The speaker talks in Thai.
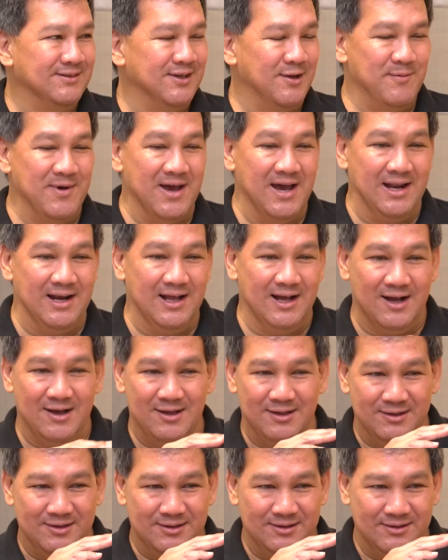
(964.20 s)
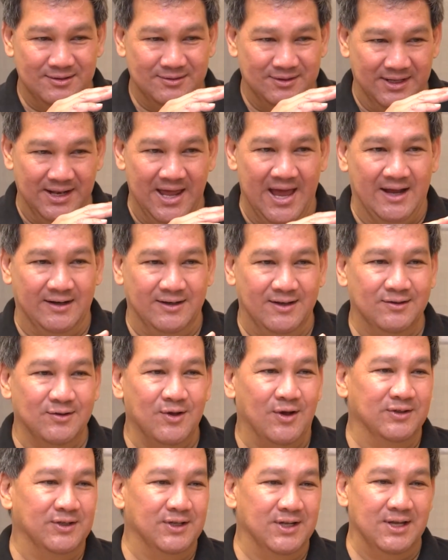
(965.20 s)
ใช่ไหมฮะแล้วก็สีแดง
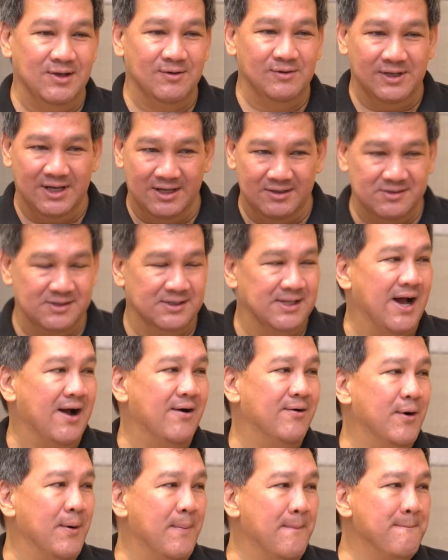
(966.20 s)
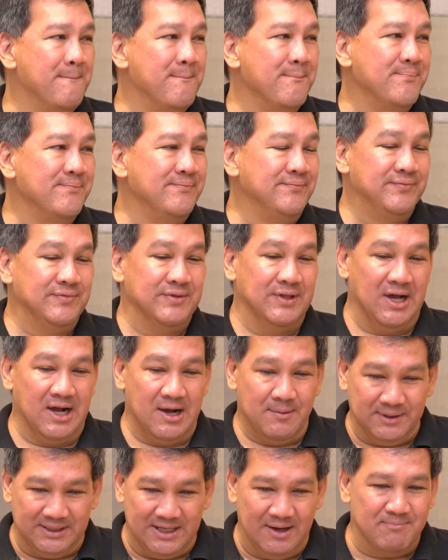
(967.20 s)
discontinue เหลือสีเทาสีเทาแล้ว
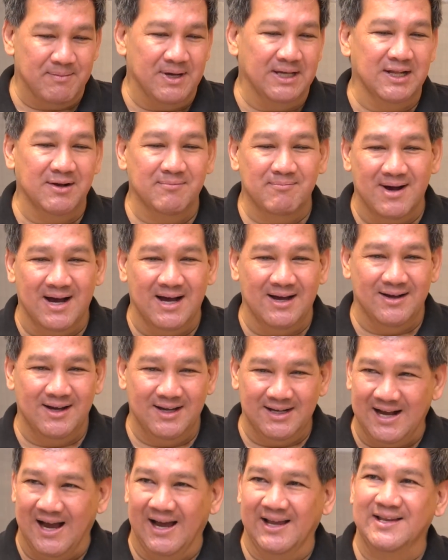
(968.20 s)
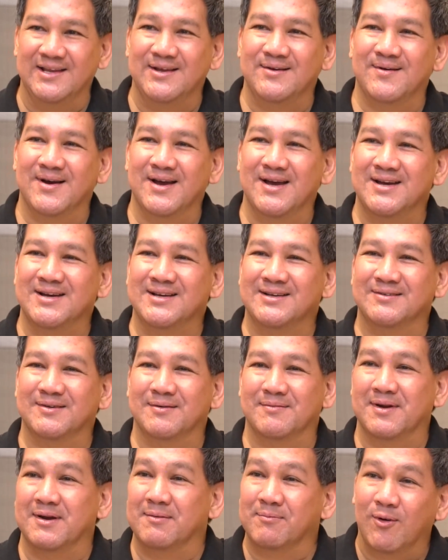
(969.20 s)
ก็มาทำไปทำมา เอ้ยขายดีไว้
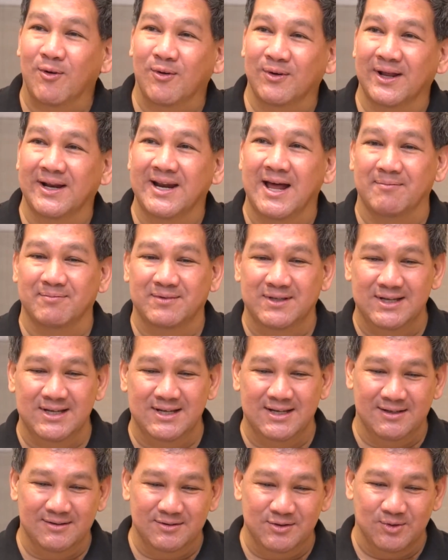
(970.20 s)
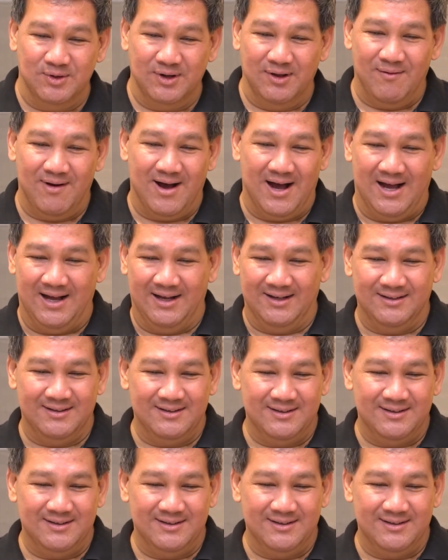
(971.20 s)
เป็นลำโพงระดับที่อยู่ระหว่าง